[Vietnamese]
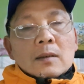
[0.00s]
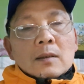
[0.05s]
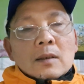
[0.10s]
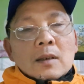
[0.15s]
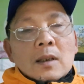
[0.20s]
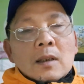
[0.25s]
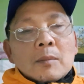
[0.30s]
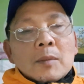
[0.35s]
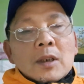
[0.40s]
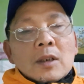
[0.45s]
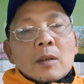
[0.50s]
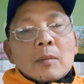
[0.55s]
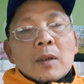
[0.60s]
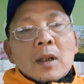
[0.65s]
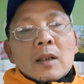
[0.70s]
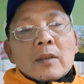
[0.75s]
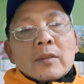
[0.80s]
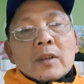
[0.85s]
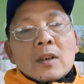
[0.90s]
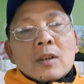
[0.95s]
thì mình có
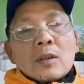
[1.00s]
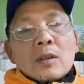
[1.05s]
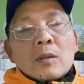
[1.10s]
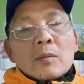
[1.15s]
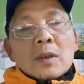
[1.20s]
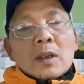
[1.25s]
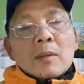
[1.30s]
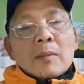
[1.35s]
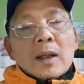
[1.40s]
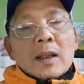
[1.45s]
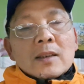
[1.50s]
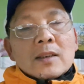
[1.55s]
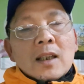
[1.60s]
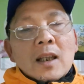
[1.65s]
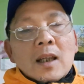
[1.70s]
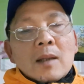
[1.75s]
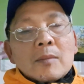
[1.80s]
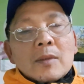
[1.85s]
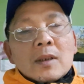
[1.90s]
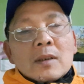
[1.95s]
mở cái video mà các bạn
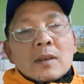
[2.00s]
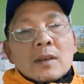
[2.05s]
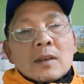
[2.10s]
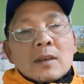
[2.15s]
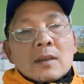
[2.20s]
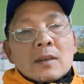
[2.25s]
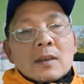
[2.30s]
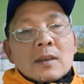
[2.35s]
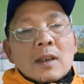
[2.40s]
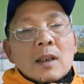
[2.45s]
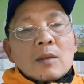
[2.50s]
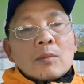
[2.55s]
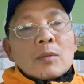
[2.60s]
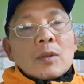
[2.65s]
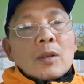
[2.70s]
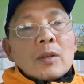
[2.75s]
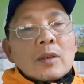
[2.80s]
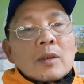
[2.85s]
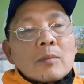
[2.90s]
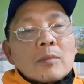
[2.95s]
xem á, thì người ta cũng
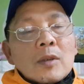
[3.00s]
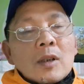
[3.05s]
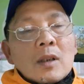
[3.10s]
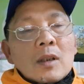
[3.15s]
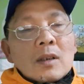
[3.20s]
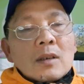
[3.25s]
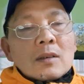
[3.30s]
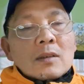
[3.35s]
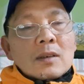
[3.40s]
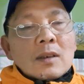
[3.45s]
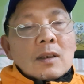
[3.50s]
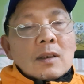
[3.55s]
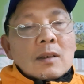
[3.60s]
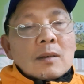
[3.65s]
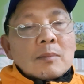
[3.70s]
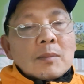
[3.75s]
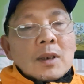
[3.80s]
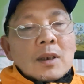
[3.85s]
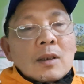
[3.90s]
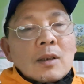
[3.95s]
nói trong đó
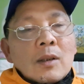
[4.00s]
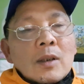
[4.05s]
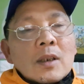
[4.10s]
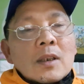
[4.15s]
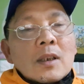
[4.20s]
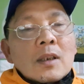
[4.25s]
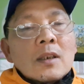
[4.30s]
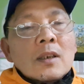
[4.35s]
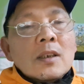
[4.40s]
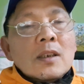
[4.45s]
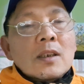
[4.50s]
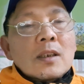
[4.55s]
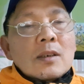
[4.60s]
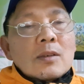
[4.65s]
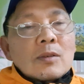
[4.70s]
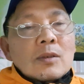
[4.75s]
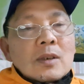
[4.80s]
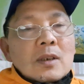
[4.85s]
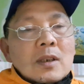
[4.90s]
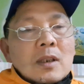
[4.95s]
à, mình nói cái ý
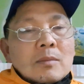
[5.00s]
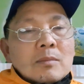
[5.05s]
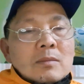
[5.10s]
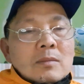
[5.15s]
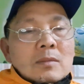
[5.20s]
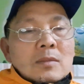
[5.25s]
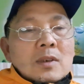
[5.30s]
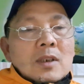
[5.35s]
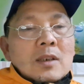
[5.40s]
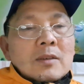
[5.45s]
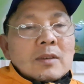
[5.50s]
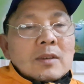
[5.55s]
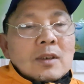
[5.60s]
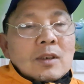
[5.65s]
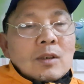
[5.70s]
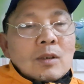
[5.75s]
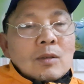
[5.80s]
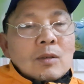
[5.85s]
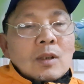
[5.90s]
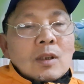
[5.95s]
của trong cái
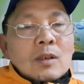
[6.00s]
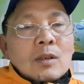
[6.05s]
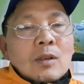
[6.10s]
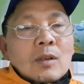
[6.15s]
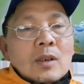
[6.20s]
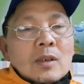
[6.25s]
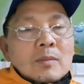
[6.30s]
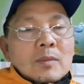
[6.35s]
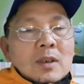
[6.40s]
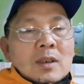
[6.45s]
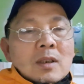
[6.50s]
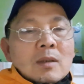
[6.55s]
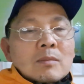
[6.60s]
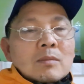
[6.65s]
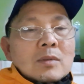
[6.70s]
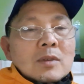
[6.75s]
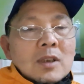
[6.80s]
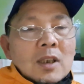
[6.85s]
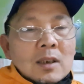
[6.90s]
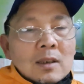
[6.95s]
video đó thôi mình
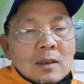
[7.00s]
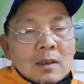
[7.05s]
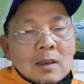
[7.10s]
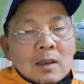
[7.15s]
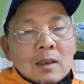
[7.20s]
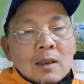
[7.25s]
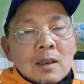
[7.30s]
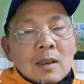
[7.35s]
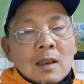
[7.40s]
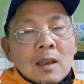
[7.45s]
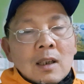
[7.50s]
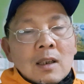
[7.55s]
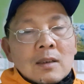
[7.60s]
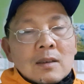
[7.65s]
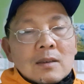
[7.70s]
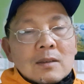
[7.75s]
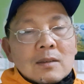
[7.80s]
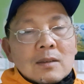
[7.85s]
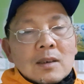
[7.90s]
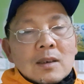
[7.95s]
không dịch hết
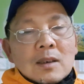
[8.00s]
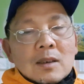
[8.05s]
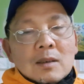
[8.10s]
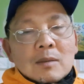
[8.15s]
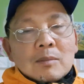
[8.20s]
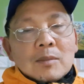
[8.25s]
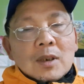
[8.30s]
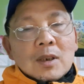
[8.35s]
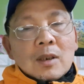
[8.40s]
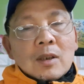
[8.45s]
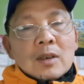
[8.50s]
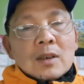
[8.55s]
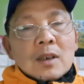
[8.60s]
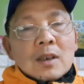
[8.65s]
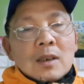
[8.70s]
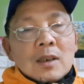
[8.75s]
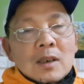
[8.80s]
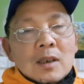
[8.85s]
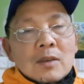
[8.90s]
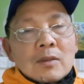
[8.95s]
mình nói
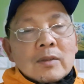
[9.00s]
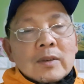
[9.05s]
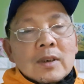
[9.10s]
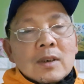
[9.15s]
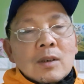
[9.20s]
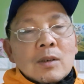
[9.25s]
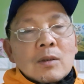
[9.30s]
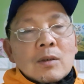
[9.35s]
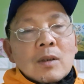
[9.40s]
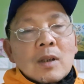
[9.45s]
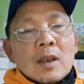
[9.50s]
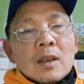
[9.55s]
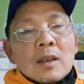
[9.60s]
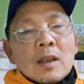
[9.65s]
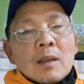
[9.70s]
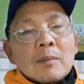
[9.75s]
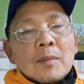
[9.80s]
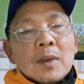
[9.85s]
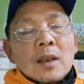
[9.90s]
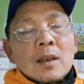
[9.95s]
cái ý của video đó
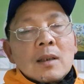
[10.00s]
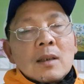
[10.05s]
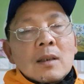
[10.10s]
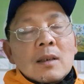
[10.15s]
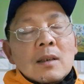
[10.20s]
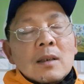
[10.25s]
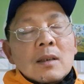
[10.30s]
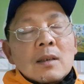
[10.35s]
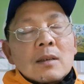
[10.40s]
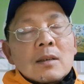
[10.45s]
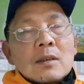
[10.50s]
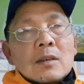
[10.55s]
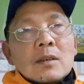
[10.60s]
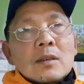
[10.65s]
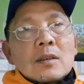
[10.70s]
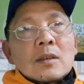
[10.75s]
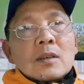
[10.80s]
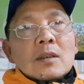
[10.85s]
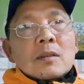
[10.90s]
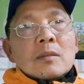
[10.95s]
và mình
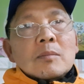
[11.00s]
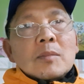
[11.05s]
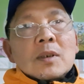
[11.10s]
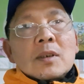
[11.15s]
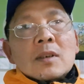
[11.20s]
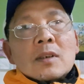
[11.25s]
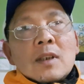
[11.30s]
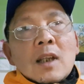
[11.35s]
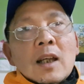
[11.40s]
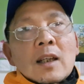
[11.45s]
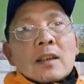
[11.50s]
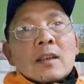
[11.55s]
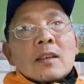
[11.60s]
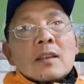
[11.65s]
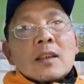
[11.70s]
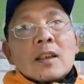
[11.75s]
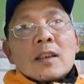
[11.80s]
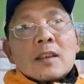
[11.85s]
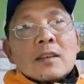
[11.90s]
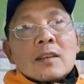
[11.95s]
mình để cái
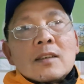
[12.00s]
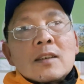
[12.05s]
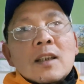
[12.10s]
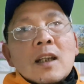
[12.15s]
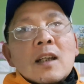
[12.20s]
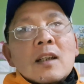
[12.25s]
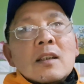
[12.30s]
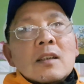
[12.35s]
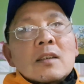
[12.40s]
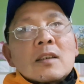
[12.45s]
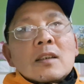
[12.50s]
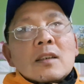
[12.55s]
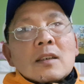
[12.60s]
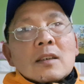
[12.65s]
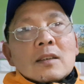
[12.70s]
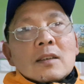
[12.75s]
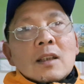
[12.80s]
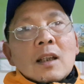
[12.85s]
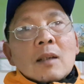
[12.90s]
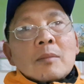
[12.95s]
đường link ở dưới ha
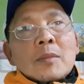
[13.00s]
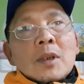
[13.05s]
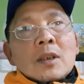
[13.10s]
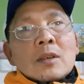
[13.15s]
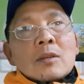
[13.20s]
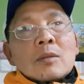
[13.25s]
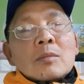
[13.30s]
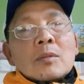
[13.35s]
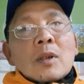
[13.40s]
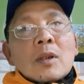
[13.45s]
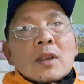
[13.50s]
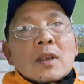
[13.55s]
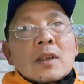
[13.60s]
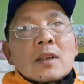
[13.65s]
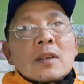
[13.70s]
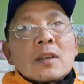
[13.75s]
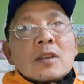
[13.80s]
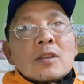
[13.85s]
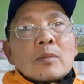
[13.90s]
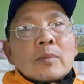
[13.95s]
và mình cũng nói
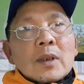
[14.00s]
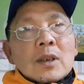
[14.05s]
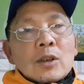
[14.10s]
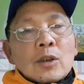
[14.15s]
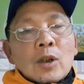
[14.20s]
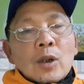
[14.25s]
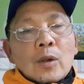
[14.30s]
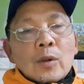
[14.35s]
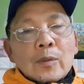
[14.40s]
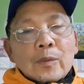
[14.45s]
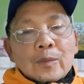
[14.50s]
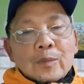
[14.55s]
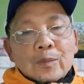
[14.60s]
cái ý của mình vô